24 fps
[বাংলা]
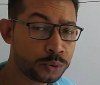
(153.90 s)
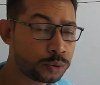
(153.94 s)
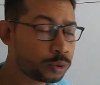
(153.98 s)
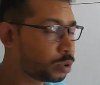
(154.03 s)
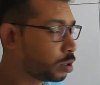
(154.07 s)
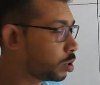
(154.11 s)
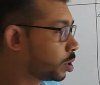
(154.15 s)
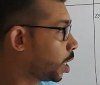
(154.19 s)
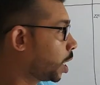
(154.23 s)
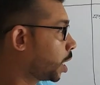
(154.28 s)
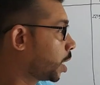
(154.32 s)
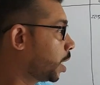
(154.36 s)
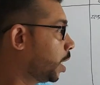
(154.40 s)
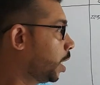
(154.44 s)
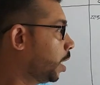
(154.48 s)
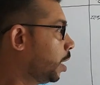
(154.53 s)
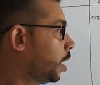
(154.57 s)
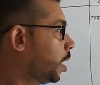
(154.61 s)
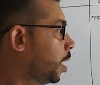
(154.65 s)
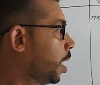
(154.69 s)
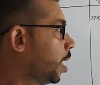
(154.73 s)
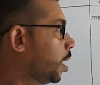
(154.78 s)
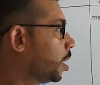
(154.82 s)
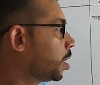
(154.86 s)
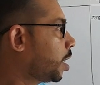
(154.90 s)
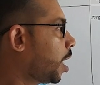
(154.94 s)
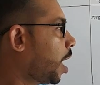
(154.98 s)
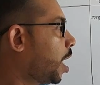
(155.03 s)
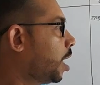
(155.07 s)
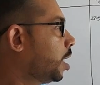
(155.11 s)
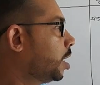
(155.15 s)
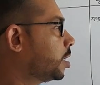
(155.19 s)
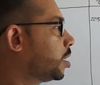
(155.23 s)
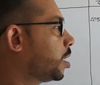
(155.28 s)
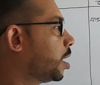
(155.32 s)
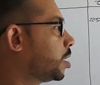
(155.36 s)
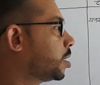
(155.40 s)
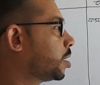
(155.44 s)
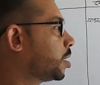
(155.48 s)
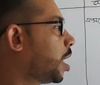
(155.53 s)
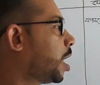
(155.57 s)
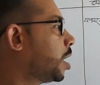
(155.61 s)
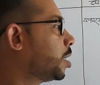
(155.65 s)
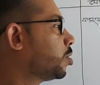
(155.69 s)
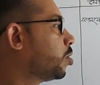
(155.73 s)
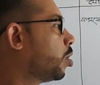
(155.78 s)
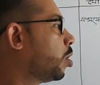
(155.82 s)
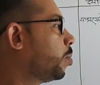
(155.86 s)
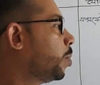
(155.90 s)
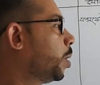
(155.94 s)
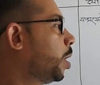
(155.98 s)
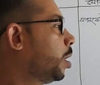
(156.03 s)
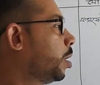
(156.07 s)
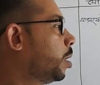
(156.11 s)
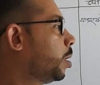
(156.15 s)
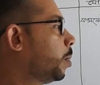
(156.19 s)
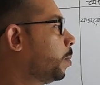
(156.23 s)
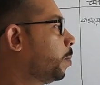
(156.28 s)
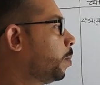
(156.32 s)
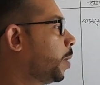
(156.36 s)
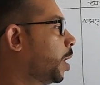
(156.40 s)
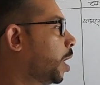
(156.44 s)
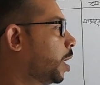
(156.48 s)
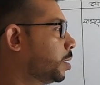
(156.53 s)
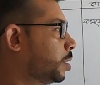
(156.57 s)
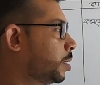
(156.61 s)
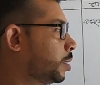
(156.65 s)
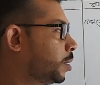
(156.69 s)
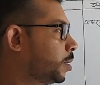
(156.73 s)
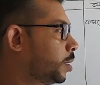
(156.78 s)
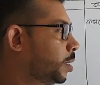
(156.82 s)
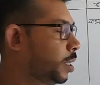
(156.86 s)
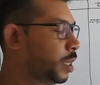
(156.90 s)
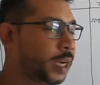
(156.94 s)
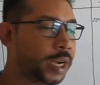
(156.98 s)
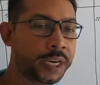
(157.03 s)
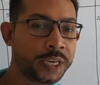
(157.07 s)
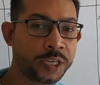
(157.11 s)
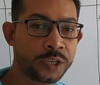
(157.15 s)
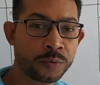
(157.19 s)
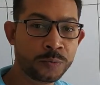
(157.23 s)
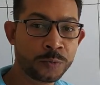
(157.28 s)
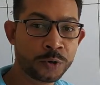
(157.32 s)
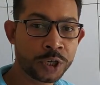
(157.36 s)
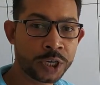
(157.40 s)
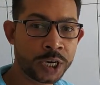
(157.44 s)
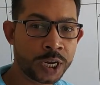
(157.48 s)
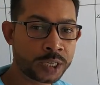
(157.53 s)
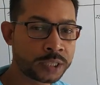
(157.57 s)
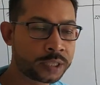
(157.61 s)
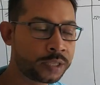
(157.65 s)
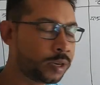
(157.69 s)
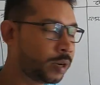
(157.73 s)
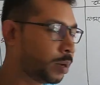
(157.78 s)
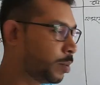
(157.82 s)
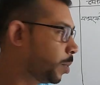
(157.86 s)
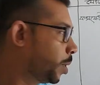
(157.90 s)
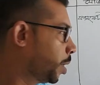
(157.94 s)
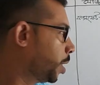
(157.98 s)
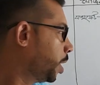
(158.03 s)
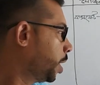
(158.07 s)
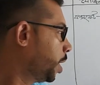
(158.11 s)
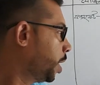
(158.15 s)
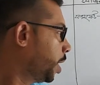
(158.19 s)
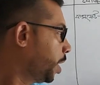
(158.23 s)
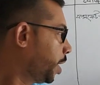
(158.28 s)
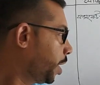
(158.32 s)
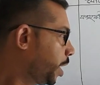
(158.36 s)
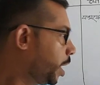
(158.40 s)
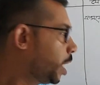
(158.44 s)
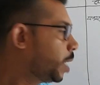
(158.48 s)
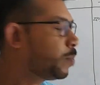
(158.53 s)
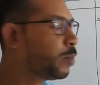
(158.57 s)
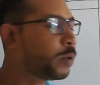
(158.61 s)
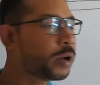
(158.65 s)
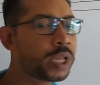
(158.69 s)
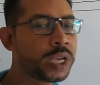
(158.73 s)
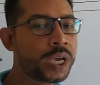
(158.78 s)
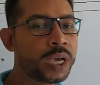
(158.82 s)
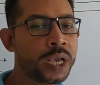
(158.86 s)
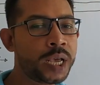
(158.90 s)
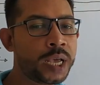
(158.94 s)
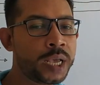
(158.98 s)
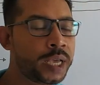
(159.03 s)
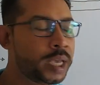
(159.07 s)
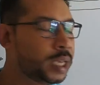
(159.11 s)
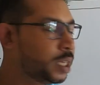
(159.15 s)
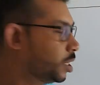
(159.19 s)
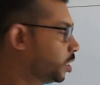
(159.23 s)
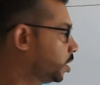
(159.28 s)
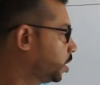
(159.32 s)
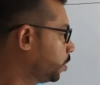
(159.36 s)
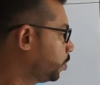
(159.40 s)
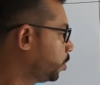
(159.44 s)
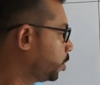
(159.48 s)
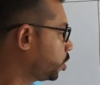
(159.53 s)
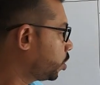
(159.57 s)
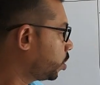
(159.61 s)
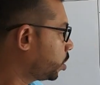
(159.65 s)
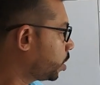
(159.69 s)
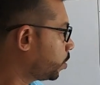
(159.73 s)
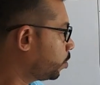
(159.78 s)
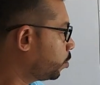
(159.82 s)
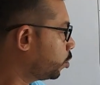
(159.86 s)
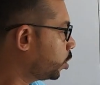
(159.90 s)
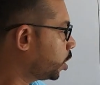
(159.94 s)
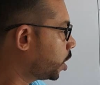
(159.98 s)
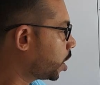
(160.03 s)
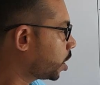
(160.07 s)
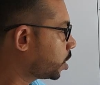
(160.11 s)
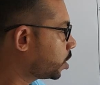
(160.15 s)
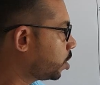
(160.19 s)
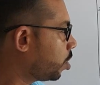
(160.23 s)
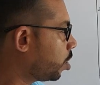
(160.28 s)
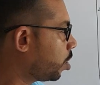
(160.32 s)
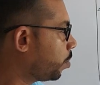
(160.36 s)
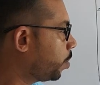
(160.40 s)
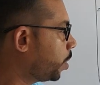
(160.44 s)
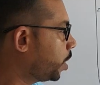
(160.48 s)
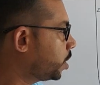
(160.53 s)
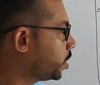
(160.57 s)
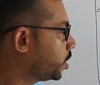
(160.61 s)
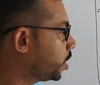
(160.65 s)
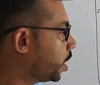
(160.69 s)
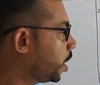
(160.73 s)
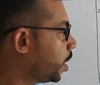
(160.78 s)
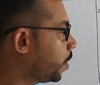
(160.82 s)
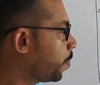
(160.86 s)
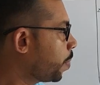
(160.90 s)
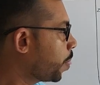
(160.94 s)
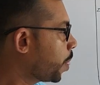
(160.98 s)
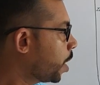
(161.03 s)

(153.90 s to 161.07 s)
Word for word: যুক্ত থাকে তাহলে তার চার্জ হবে প্লাস এটিও মনে রাখতে হবে এরপরে যে বিষয়টা মনে রাখতে হবে যে